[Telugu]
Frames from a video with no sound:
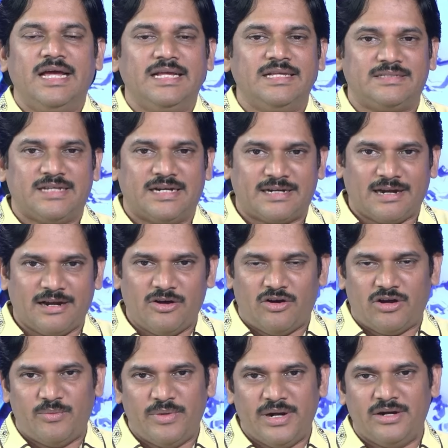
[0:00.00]
సెంట్రల్
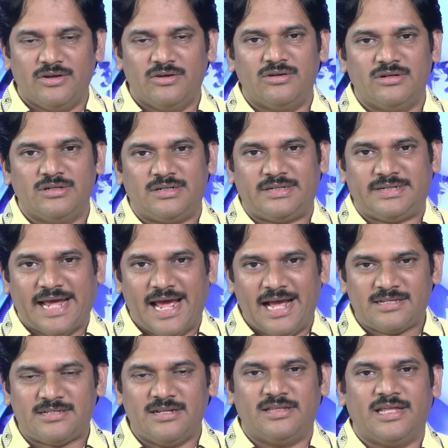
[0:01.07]
గవర్నమెంట్
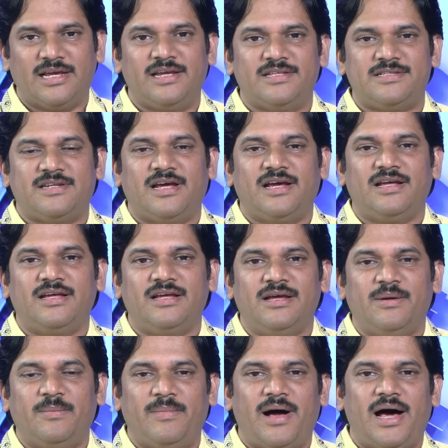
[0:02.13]
ట్యాక్స్లు తగ్గించిన
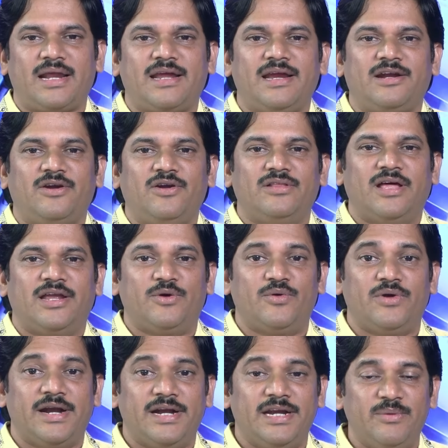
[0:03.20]
మార్కెట్లో దానికి
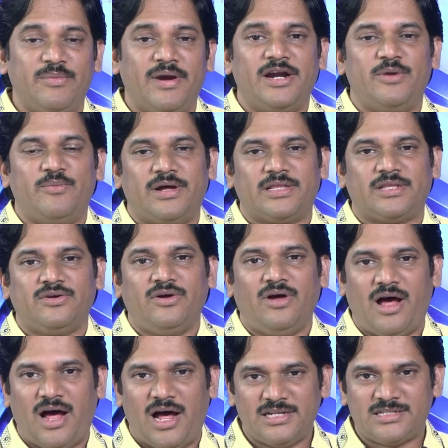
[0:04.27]
ఉండే డిమాండ్ మాత్రం
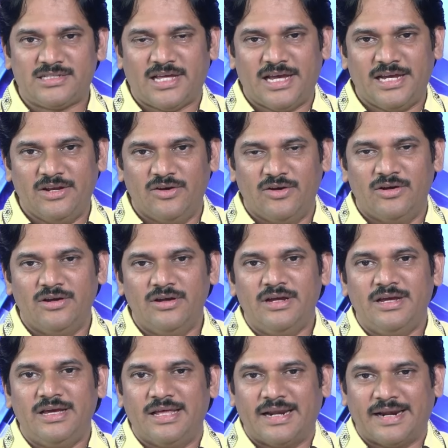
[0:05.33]
ఆ స్థాయిలో
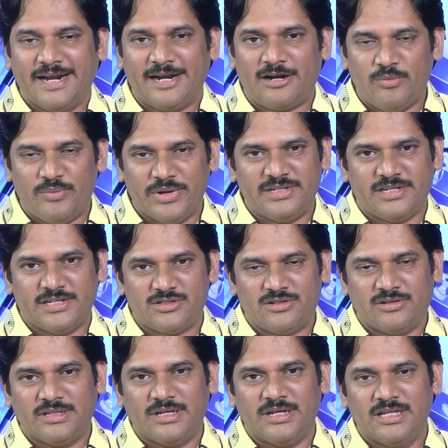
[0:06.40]
రేట్లు
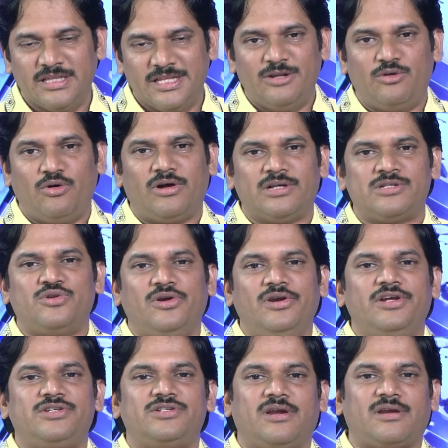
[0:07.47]
పెంచేస్తుంది దీనికి ఒక
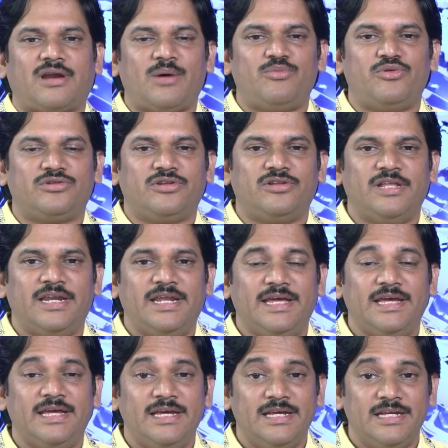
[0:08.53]
సొల్యూషన్ రాబోతుందని
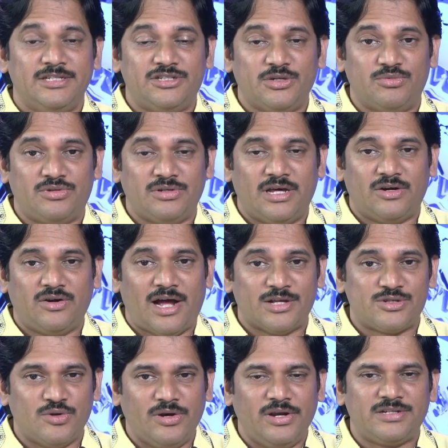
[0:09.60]
చెబుతున్నారు ఆ
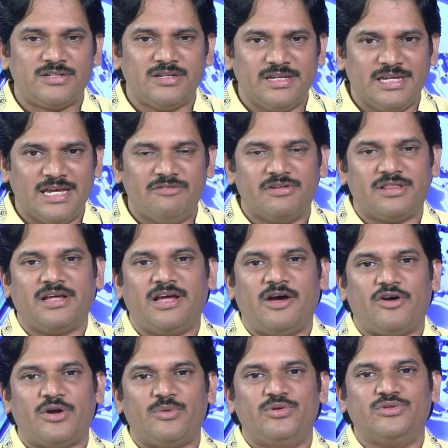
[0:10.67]
సొల్యూషన్ ఏ విధంగా
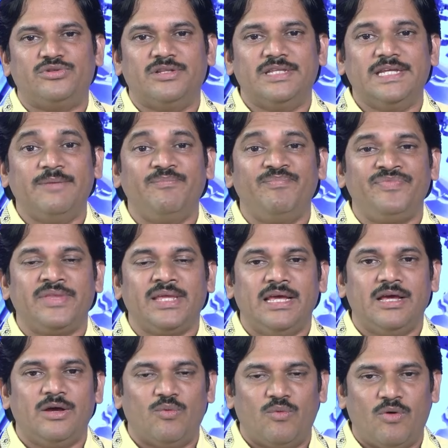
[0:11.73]
ఉండబోతుంది
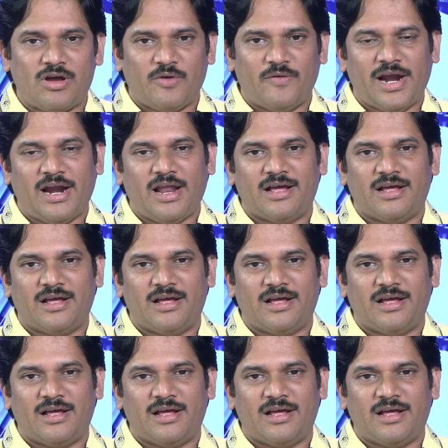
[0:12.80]
ఒకవేళ